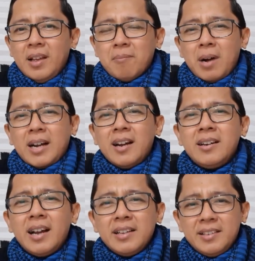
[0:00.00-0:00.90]
maka
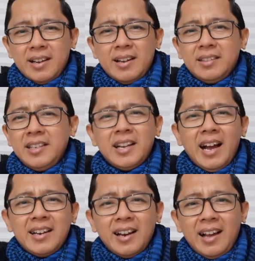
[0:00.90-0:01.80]
hendaknya
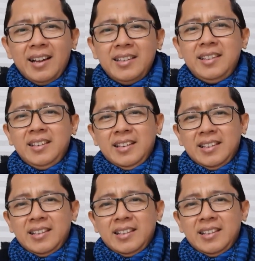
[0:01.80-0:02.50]
tidak ada lagi